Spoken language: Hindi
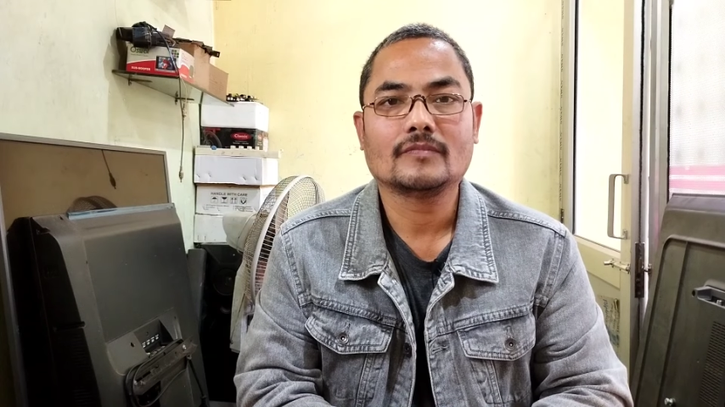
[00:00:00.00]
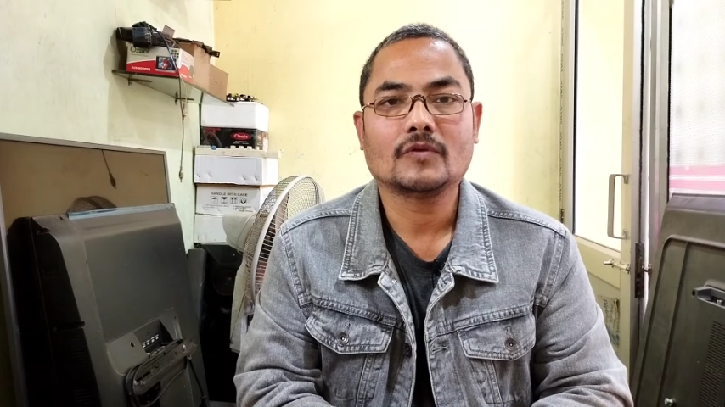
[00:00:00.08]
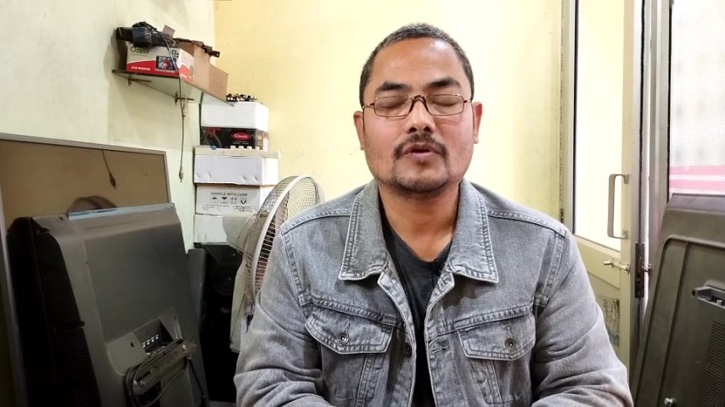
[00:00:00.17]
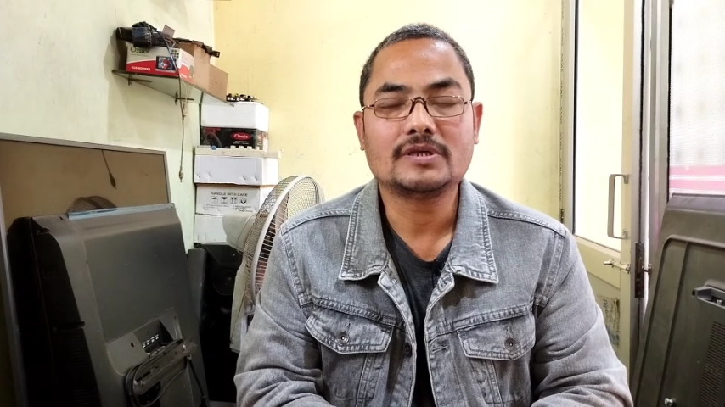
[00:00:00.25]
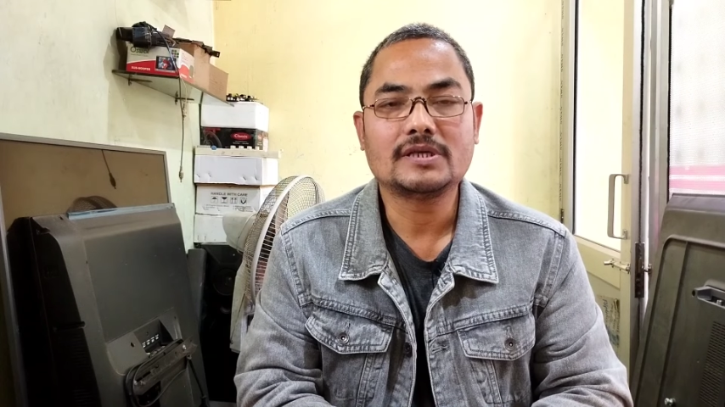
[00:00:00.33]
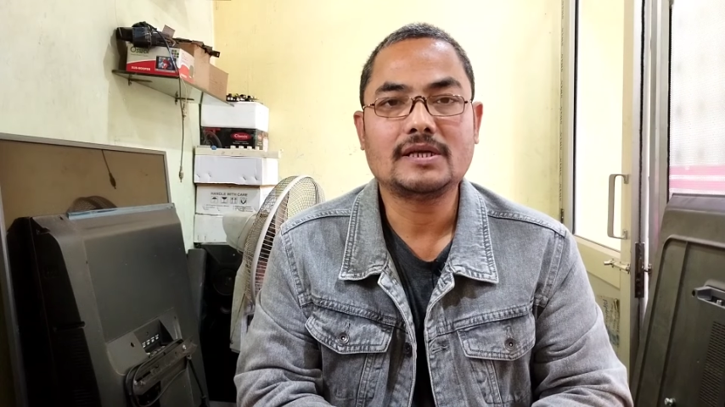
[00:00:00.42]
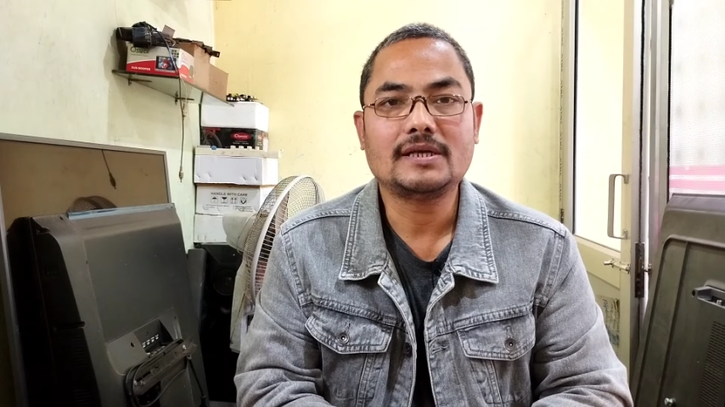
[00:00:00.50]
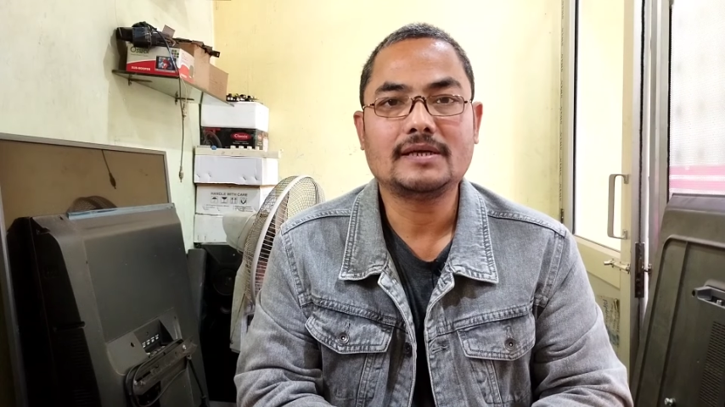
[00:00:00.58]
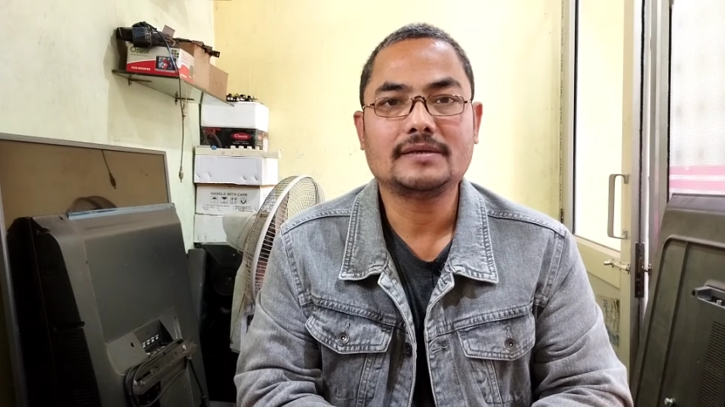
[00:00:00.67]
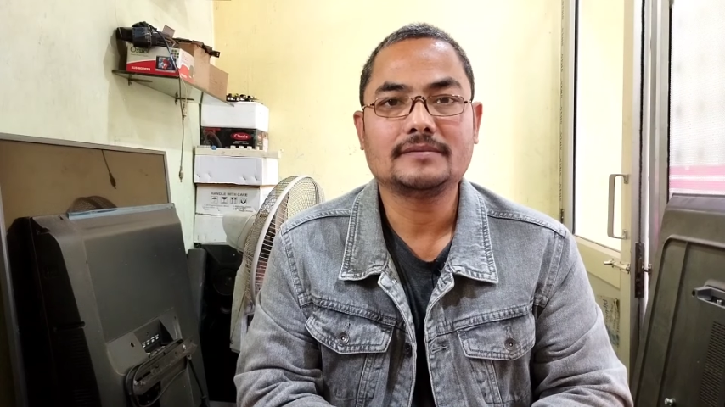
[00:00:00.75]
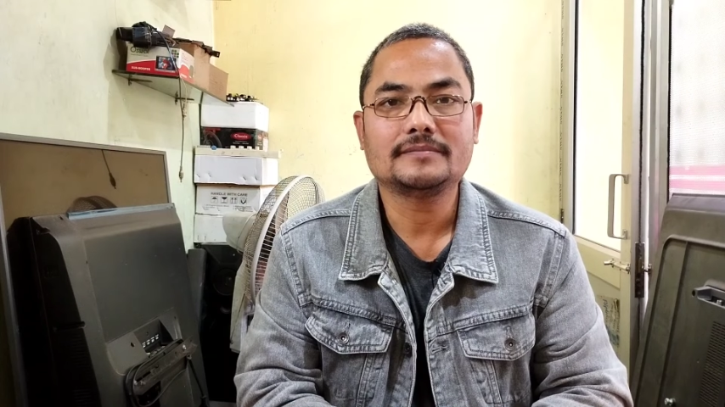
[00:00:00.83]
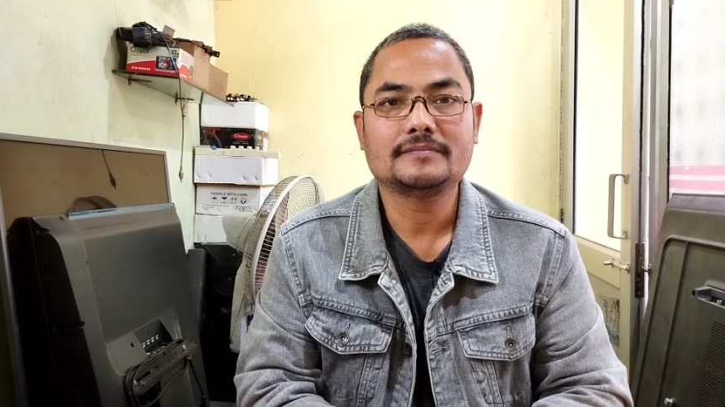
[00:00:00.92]
तो इसीलिए
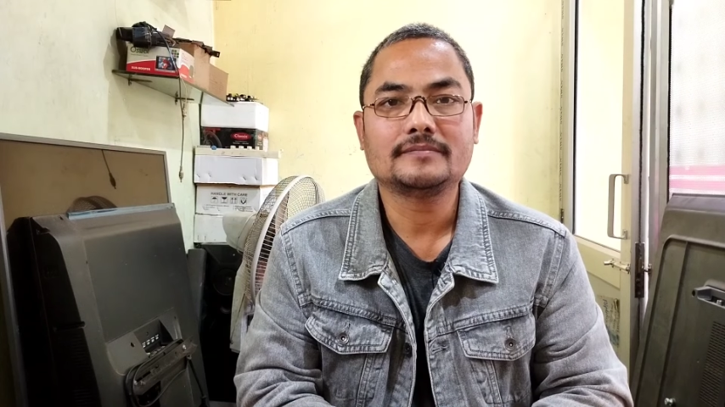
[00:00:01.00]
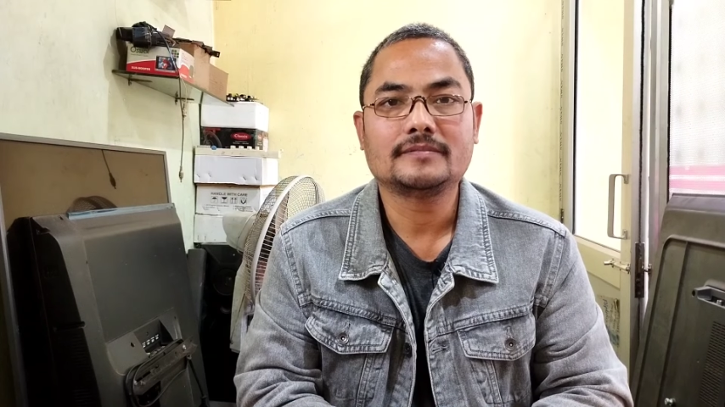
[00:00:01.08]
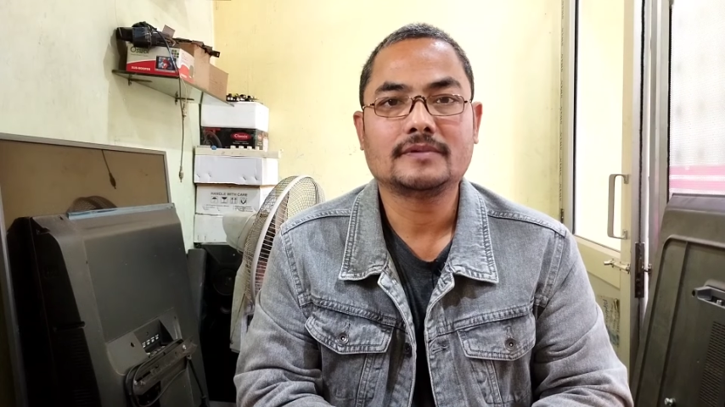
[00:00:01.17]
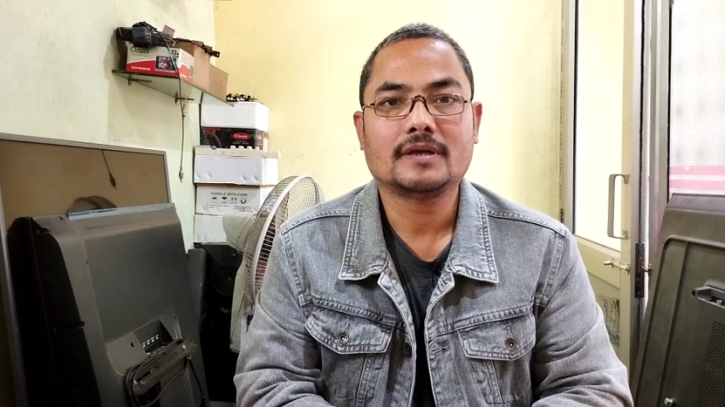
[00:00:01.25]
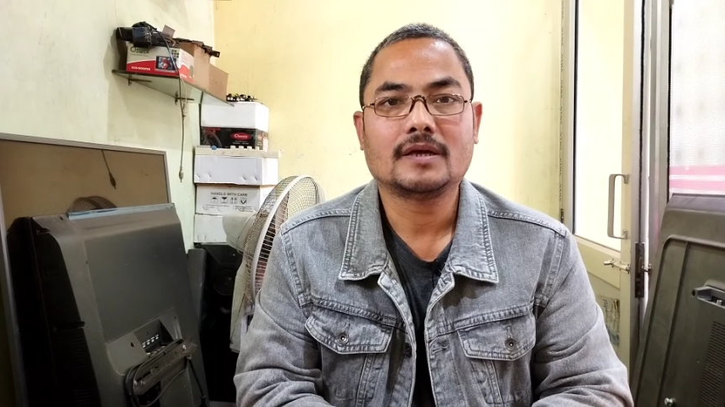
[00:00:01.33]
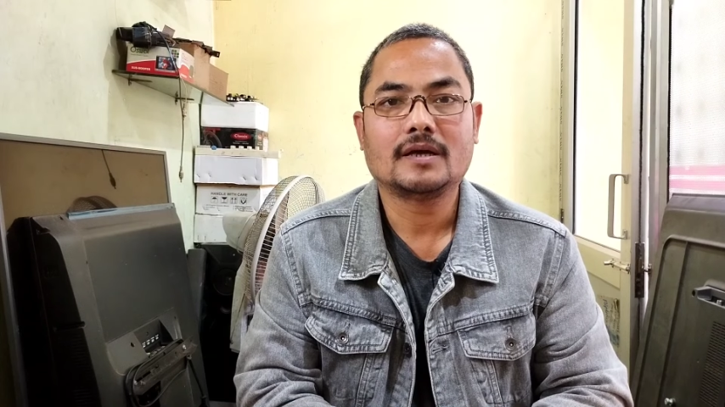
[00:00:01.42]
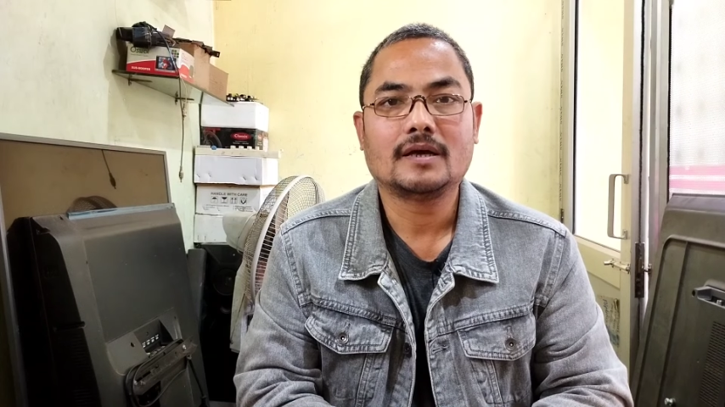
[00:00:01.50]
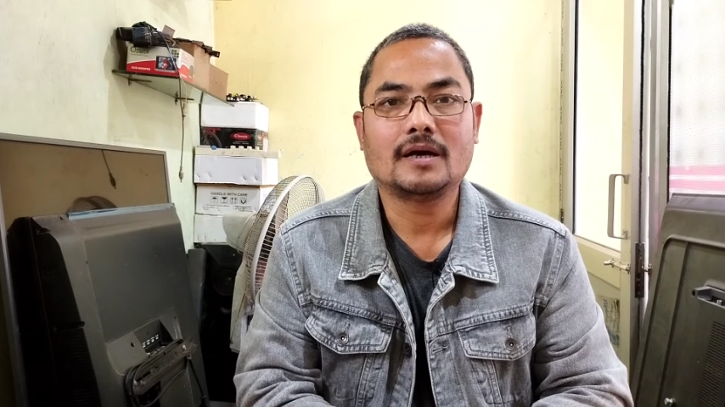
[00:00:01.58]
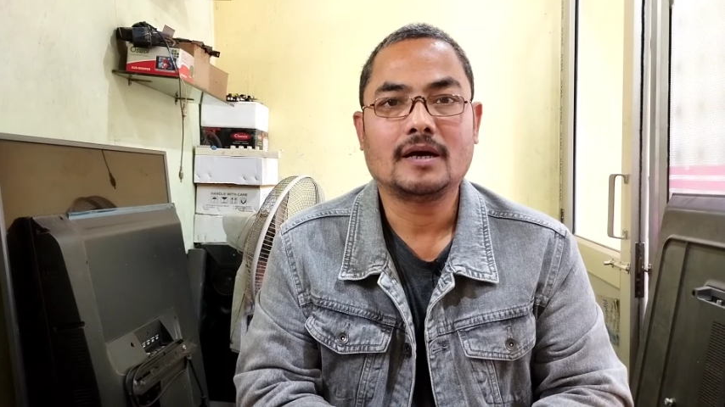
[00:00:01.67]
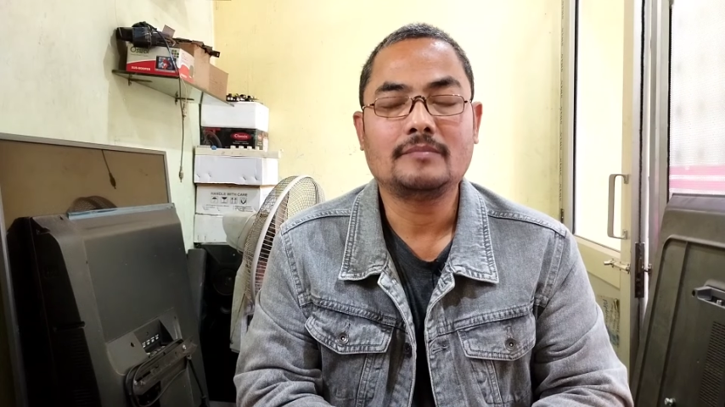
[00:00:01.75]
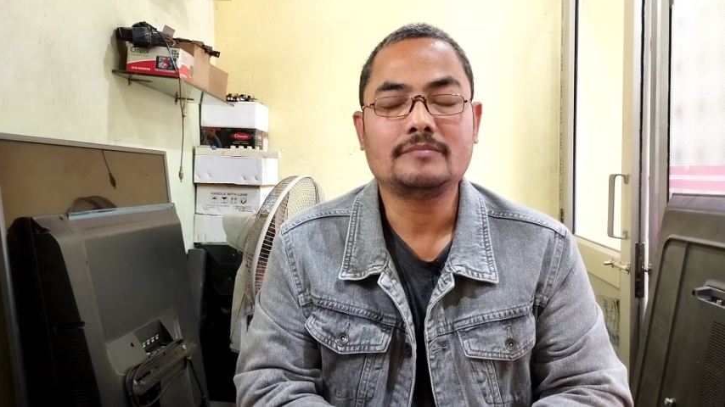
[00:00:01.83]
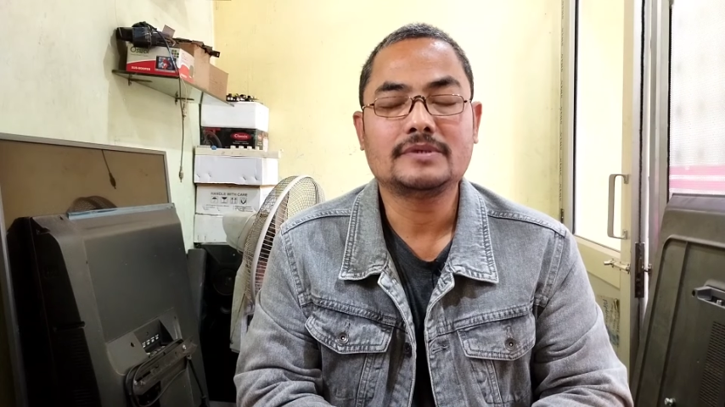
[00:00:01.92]

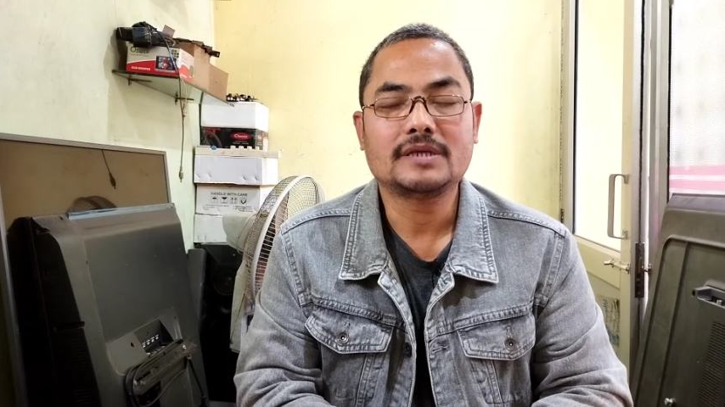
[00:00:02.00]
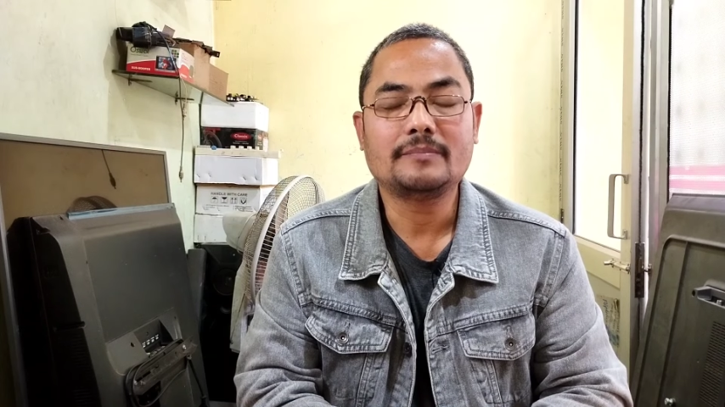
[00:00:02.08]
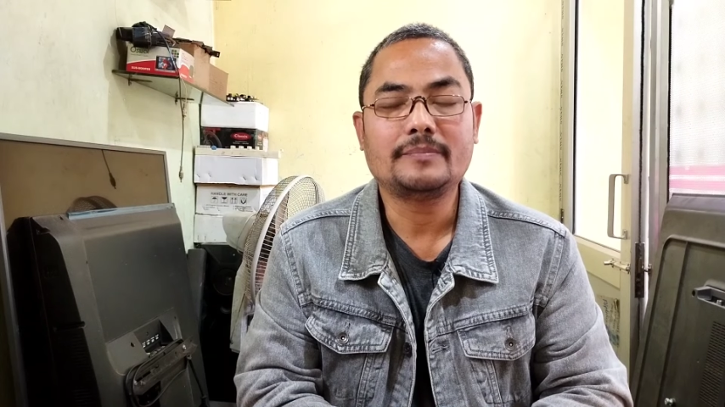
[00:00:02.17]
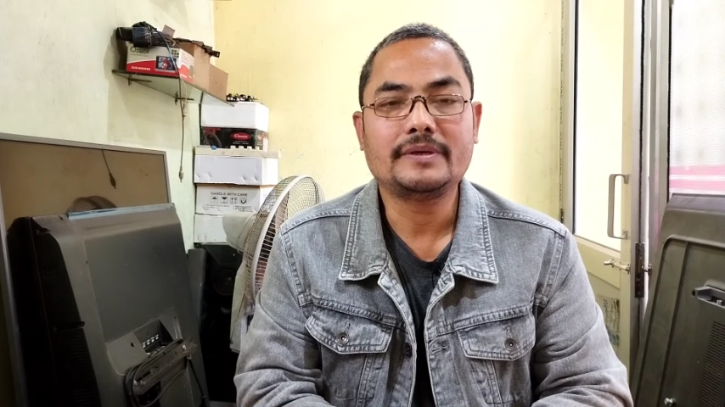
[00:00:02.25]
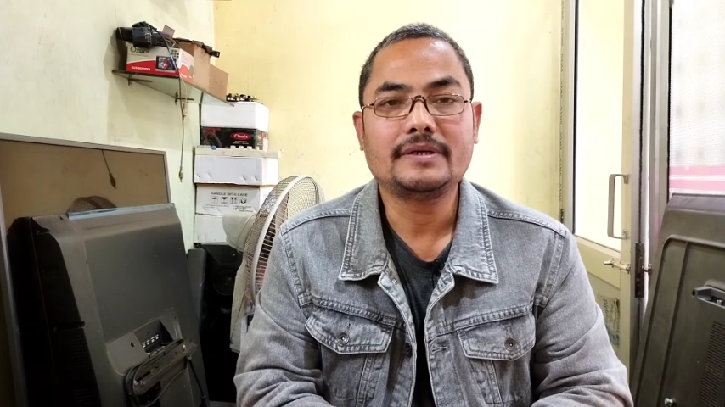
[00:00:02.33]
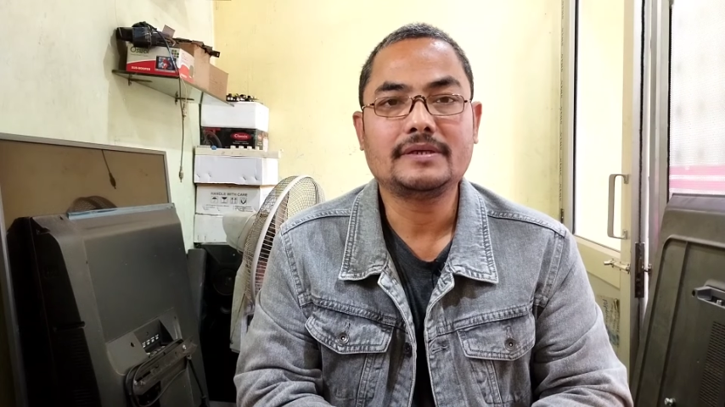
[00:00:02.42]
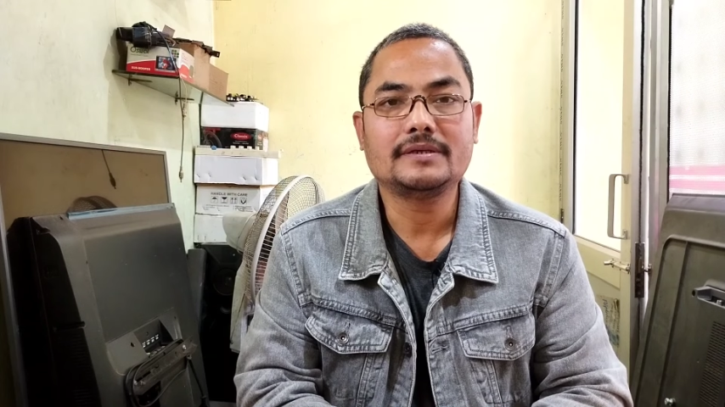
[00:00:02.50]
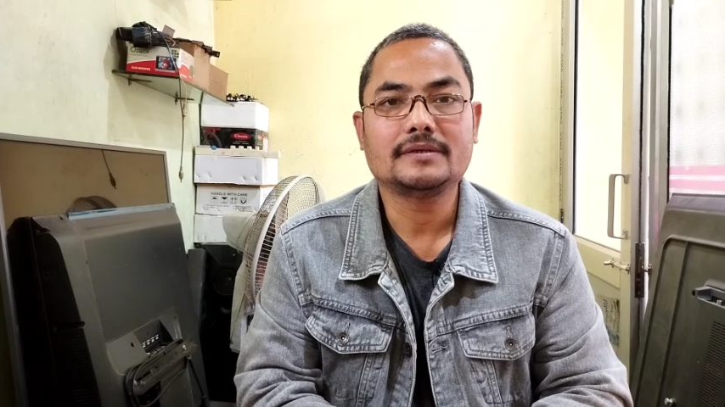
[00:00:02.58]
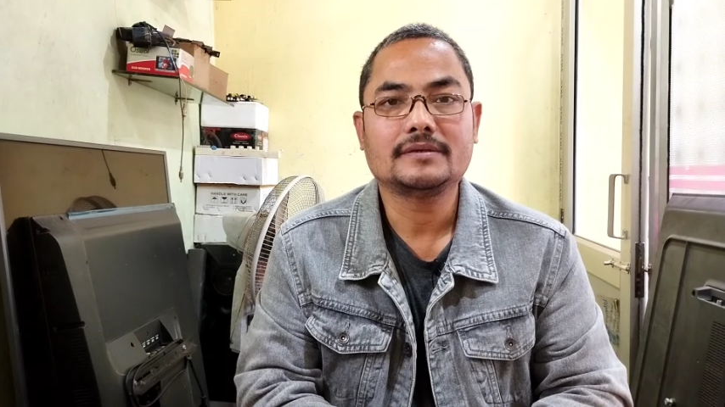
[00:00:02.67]
हम जब भी